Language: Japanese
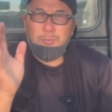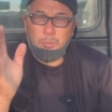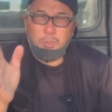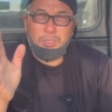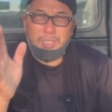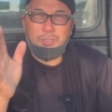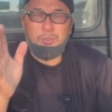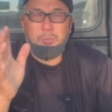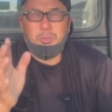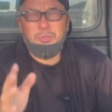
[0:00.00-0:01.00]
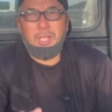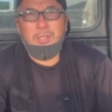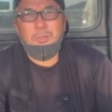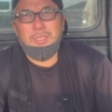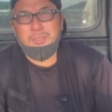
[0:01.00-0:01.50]
もうね、ちょっと僕の
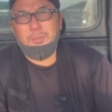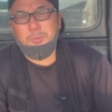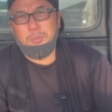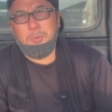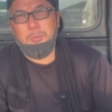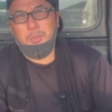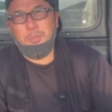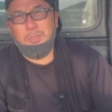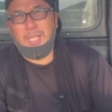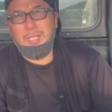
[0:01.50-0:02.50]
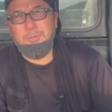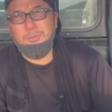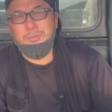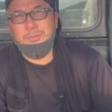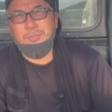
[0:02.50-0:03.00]
iPhone がそもそももうだい
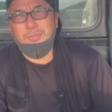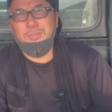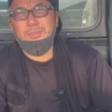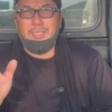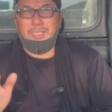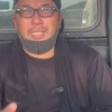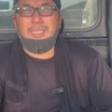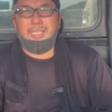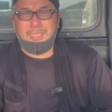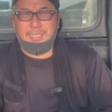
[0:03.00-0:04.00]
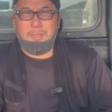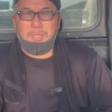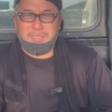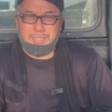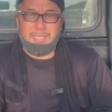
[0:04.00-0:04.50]
ぶガタが来て
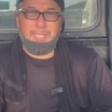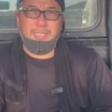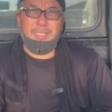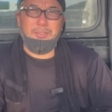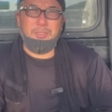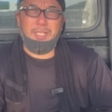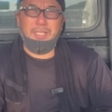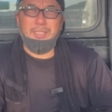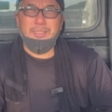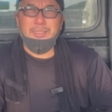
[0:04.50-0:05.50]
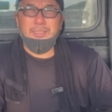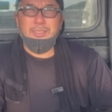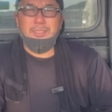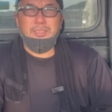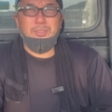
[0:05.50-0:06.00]
まして、なので、
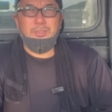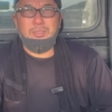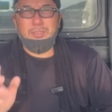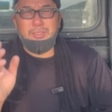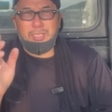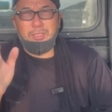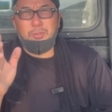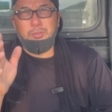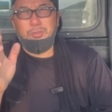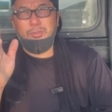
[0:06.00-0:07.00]
ちゃんと